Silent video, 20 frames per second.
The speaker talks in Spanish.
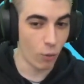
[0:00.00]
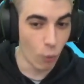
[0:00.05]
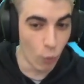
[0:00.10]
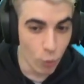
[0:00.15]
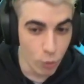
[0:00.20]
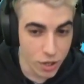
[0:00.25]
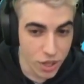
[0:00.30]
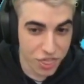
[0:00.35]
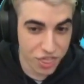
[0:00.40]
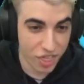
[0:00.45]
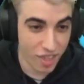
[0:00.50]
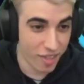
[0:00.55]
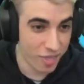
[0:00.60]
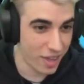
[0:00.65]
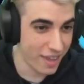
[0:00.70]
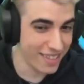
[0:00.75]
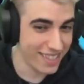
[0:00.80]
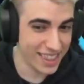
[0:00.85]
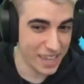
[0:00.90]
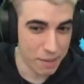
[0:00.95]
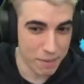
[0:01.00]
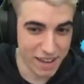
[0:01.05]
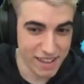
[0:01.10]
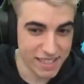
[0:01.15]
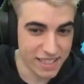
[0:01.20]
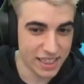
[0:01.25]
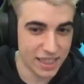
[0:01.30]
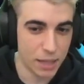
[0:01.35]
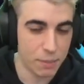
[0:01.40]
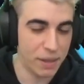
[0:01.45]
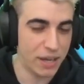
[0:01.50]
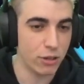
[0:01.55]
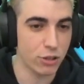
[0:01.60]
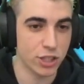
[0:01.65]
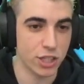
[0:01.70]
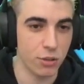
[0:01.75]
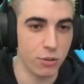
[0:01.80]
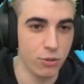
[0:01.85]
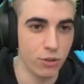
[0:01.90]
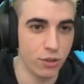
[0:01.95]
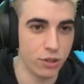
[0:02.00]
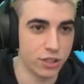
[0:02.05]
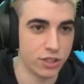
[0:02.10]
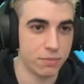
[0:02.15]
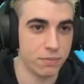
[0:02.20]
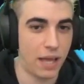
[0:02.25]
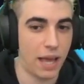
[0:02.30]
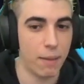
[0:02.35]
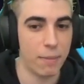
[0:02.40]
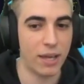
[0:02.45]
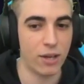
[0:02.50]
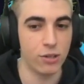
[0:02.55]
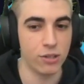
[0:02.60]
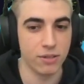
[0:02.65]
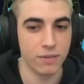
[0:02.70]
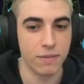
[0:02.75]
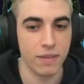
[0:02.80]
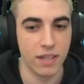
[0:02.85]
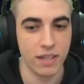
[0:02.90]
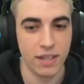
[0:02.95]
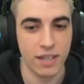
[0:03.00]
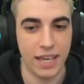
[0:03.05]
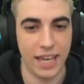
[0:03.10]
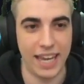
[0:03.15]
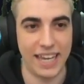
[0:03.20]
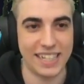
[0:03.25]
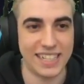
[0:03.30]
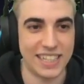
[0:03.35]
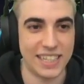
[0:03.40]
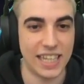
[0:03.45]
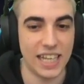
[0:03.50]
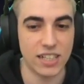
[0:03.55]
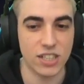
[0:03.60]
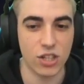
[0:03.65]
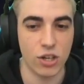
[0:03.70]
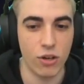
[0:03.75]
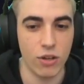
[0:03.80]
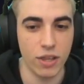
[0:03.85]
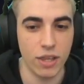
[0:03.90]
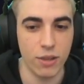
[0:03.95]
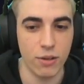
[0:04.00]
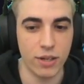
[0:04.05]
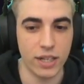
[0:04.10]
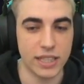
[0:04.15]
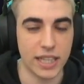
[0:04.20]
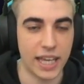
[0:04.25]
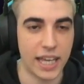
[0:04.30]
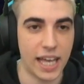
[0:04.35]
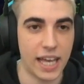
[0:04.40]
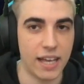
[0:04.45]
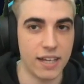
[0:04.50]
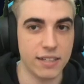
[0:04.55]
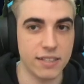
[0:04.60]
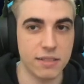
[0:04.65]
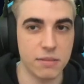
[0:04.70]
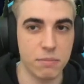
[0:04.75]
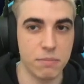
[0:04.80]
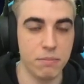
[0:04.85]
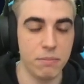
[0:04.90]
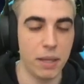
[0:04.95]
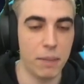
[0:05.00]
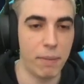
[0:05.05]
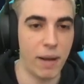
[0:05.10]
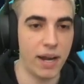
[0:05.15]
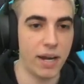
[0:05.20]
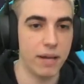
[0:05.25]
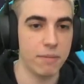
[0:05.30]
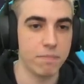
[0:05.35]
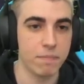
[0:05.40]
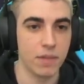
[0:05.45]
Un CD de 20 segundos. Amigo, estás jodido que te cagas, mi pan.